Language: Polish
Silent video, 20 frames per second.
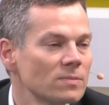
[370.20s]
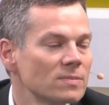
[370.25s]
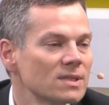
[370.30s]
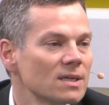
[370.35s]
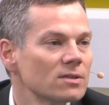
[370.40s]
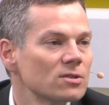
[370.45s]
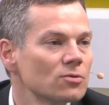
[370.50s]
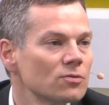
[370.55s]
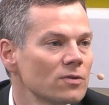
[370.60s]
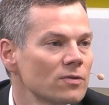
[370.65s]

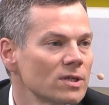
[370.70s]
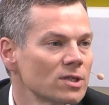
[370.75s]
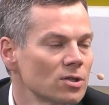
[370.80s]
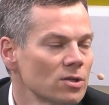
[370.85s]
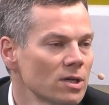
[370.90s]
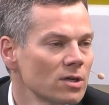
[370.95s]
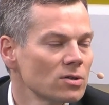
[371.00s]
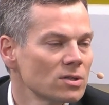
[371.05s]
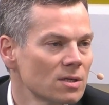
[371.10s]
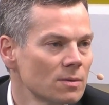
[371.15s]

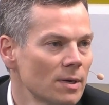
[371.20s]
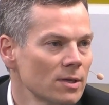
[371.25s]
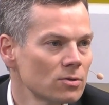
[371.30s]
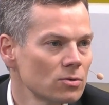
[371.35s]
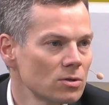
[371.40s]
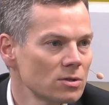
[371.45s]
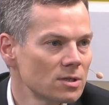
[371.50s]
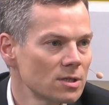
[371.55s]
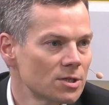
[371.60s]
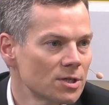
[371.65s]
zrównoważonego
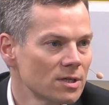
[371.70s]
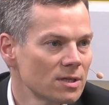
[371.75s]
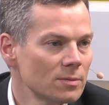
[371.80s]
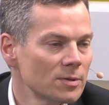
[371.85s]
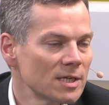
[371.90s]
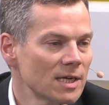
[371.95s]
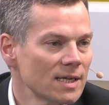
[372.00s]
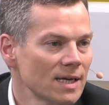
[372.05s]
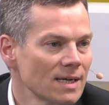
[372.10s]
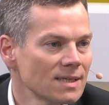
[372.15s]
schematu rozliczeń,
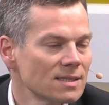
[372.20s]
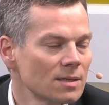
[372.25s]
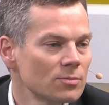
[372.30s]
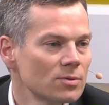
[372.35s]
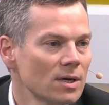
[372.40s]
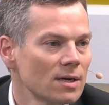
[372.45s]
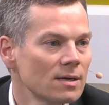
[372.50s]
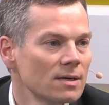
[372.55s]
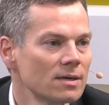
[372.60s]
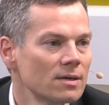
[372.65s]
gdyby ta reakcja
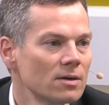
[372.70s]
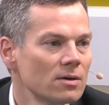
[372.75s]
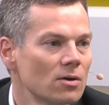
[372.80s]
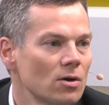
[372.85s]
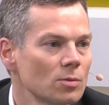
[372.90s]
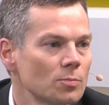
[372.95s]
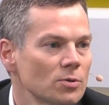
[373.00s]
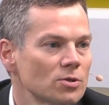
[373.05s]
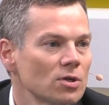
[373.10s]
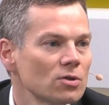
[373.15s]
była
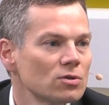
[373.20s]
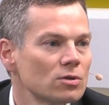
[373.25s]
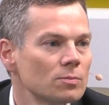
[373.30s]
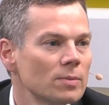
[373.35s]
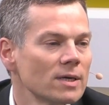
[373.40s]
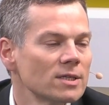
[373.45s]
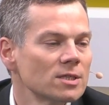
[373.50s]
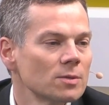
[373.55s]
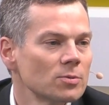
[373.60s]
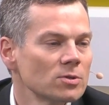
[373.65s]
od
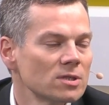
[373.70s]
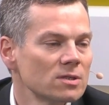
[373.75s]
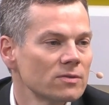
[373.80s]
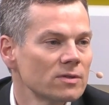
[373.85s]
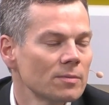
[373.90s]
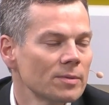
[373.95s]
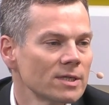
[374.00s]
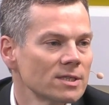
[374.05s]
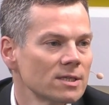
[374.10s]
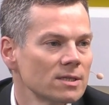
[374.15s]
początku bardziej
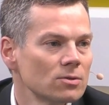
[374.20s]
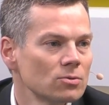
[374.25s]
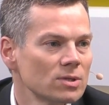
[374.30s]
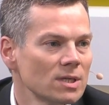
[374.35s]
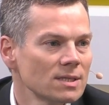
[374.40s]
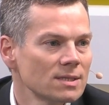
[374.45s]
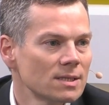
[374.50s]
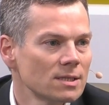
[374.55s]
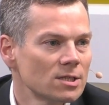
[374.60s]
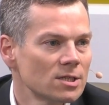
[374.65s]
pozytywna, bardziej
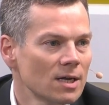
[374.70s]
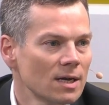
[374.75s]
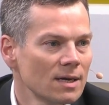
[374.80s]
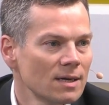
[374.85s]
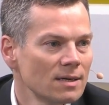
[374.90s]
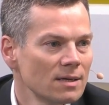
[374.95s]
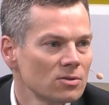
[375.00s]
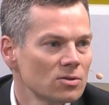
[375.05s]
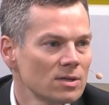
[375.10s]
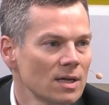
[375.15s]

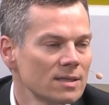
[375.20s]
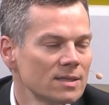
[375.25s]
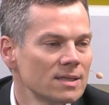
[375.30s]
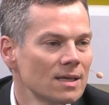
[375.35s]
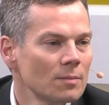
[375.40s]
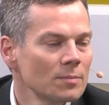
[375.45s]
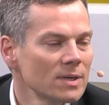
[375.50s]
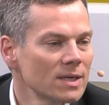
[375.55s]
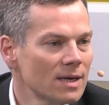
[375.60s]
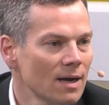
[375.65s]
entuzjastyczna, to ta
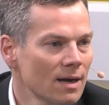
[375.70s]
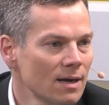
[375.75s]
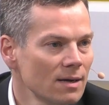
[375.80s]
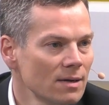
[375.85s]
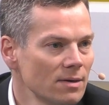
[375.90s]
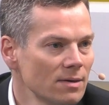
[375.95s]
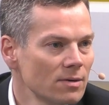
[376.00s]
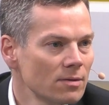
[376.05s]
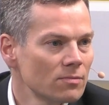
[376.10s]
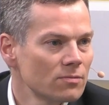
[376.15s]

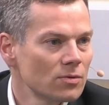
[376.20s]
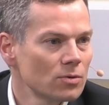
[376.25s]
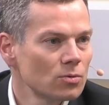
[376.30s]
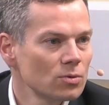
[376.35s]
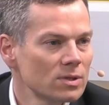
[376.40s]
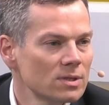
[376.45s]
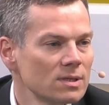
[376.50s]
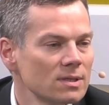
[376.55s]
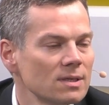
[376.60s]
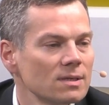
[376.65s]
dynamika
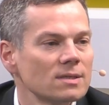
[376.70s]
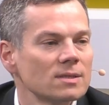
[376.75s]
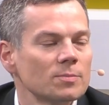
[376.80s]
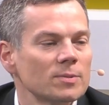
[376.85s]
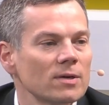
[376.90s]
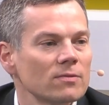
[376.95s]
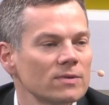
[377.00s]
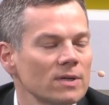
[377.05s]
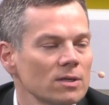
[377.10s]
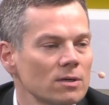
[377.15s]
wokół tych
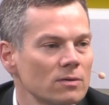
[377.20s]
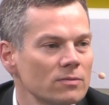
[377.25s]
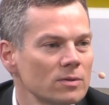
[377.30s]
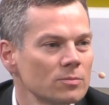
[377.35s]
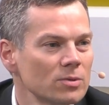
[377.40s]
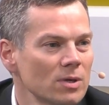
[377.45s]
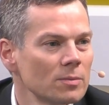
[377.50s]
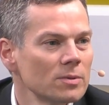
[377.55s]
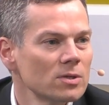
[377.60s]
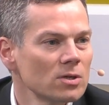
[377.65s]
spraw
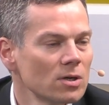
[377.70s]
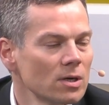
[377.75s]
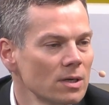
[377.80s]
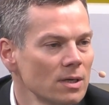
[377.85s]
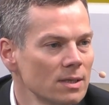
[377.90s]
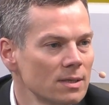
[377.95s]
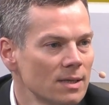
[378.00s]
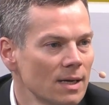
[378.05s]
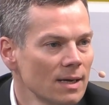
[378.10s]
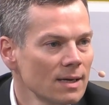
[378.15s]
frankowych byłaby
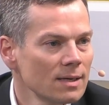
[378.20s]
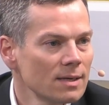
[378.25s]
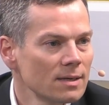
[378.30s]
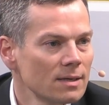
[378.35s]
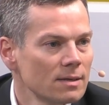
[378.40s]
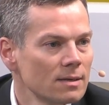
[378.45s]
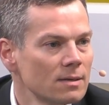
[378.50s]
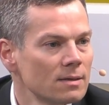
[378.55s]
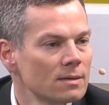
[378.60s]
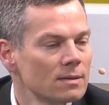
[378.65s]
trochę inna.
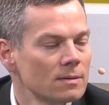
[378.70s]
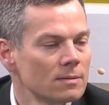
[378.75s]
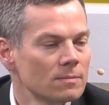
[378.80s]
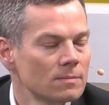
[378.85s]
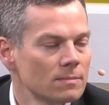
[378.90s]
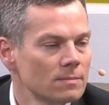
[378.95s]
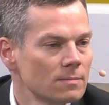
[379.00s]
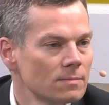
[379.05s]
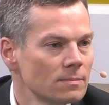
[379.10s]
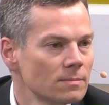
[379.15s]
Panie
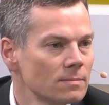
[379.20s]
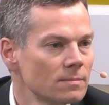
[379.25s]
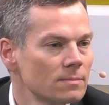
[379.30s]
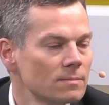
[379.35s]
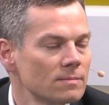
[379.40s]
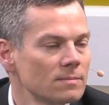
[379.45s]
przewodniczący,